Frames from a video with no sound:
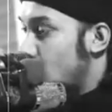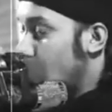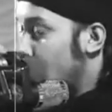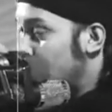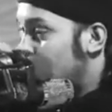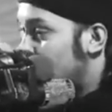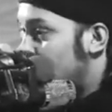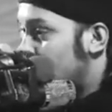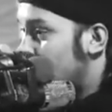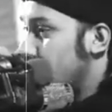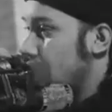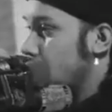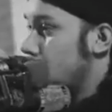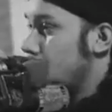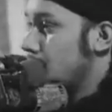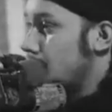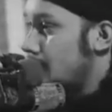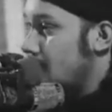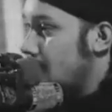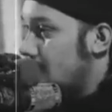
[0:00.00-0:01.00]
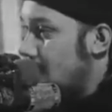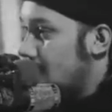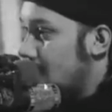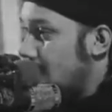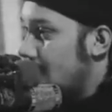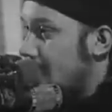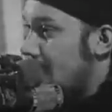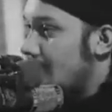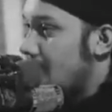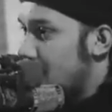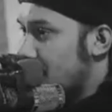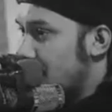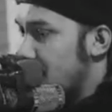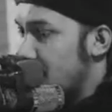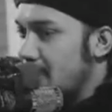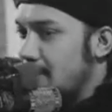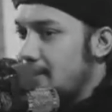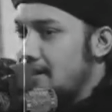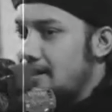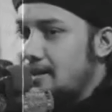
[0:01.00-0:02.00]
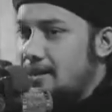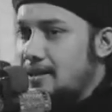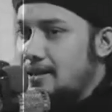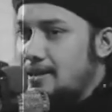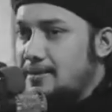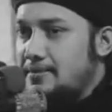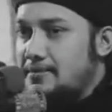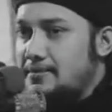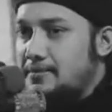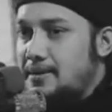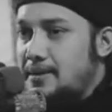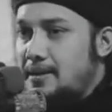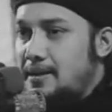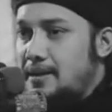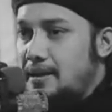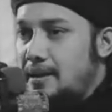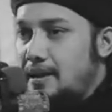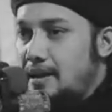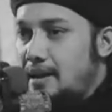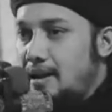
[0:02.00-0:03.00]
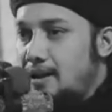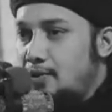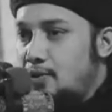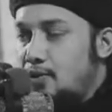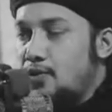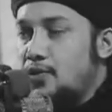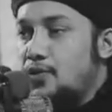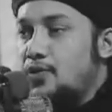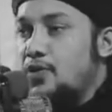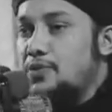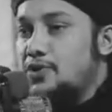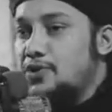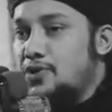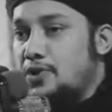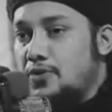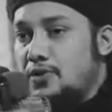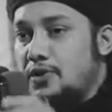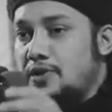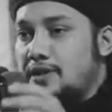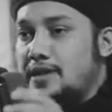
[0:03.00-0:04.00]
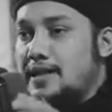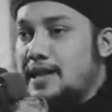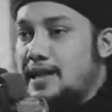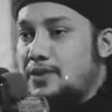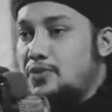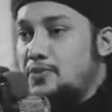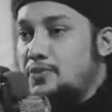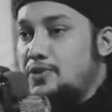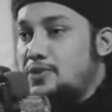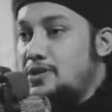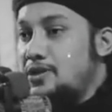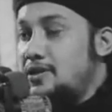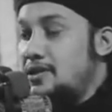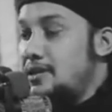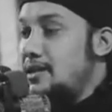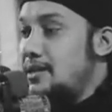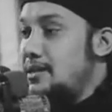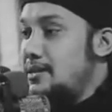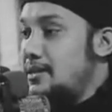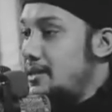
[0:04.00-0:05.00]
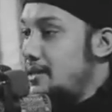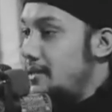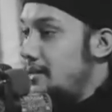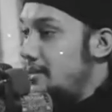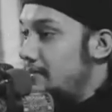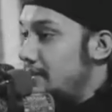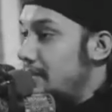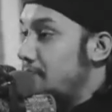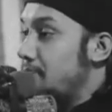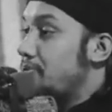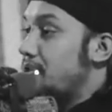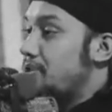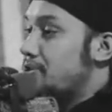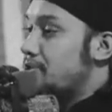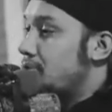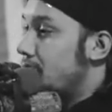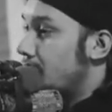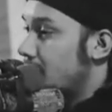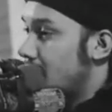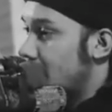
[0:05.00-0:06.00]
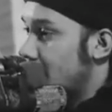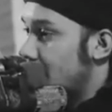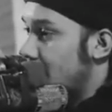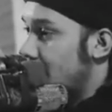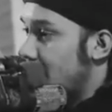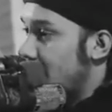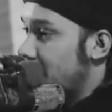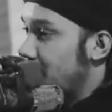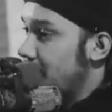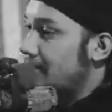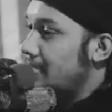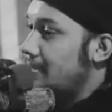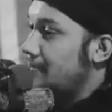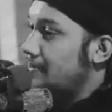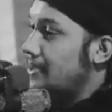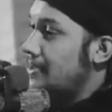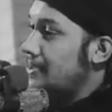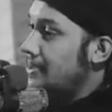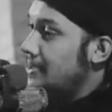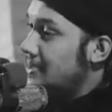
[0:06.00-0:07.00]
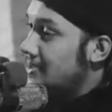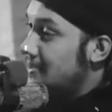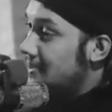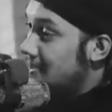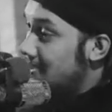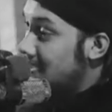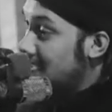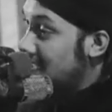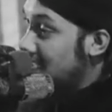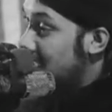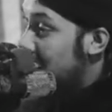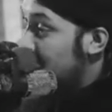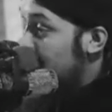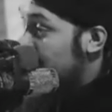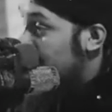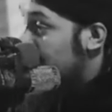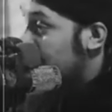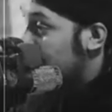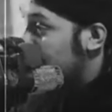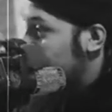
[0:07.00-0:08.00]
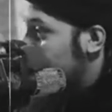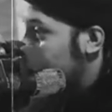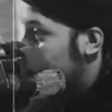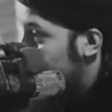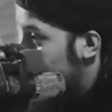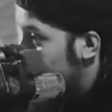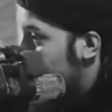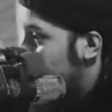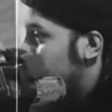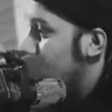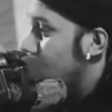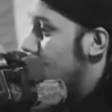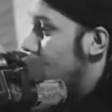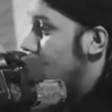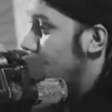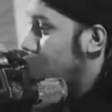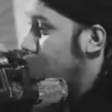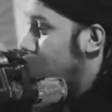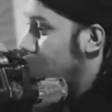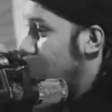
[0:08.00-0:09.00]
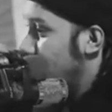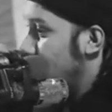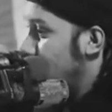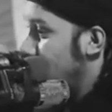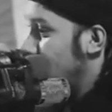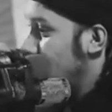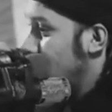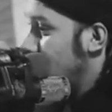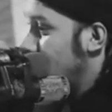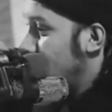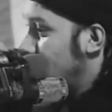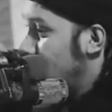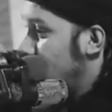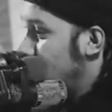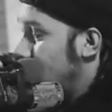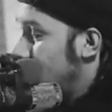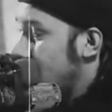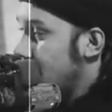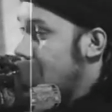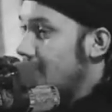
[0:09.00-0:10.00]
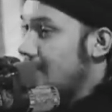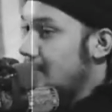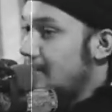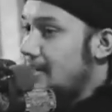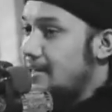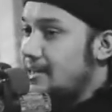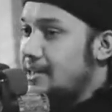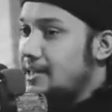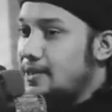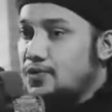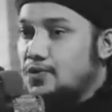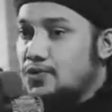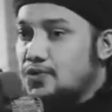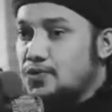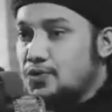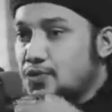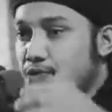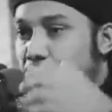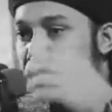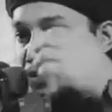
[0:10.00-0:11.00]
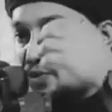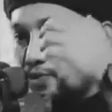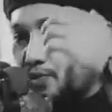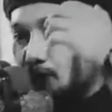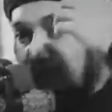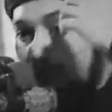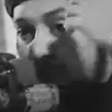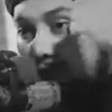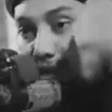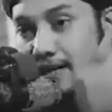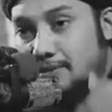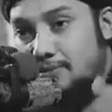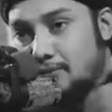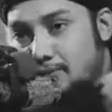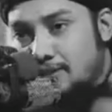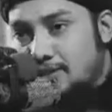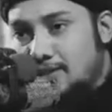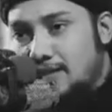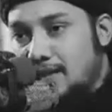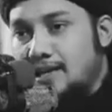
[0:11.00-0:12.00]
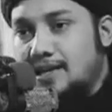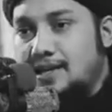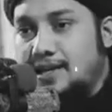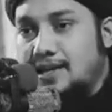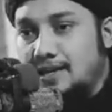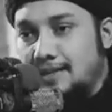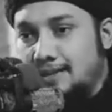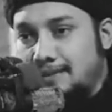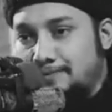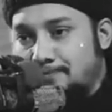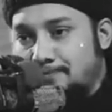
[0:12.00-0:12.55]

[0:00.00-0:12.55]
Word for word: রূপের সৌন্দর্য দেখে টাকা পয়সা দেখে আর অন্যান্য বিষয়গুলো দেখে এত বেশি ইমপ্রেসড হওয়ার দরকার নেই আপনি দেখবেন দিনদারিতা দিনদারিতা আছে কিনা এবং দিনদারিতা কিন্তু শুধু বোরখার মধ্যেই থাকে না